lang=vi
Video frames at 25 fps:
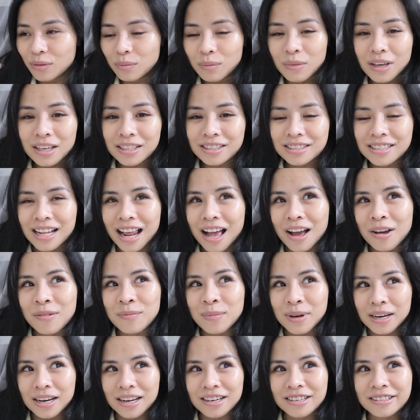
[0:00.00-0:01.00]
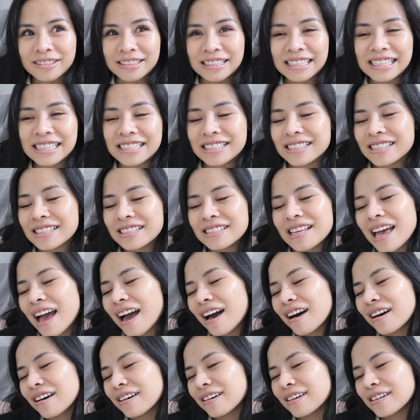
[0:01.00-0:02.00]
biết là mình đã được nghỉ
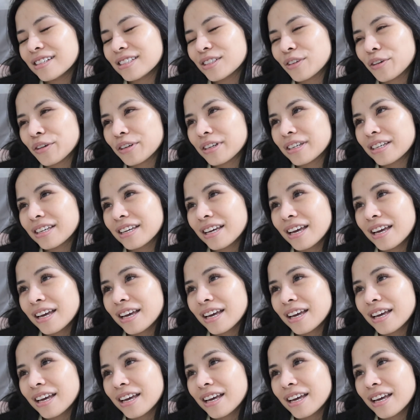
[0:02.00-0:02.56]
xả hơi rồi.